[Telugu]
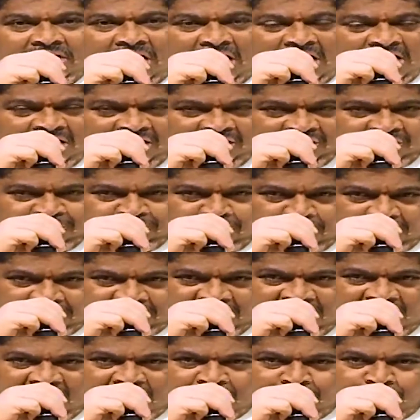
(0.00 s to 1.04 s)
కాంగ్రెస్
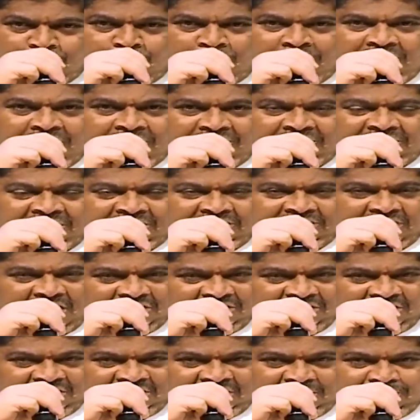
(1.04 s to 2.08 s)
పక్షాన పోటీ చేసిన
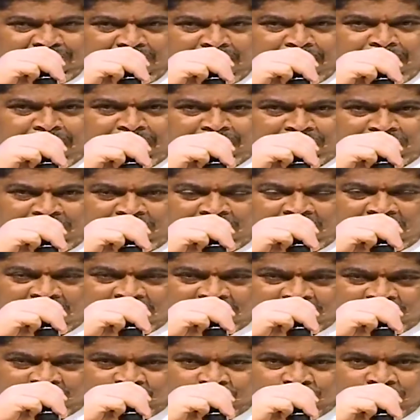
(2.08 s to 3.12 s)
శాసనసభ అభ్యర్థులు
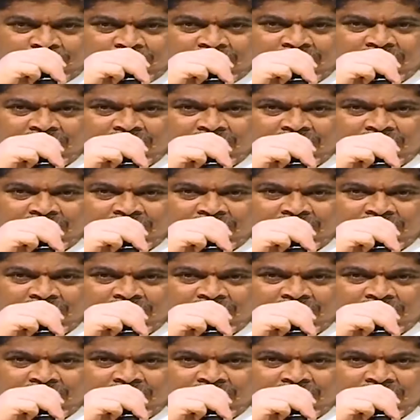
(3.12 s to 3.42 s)
కావచ్చు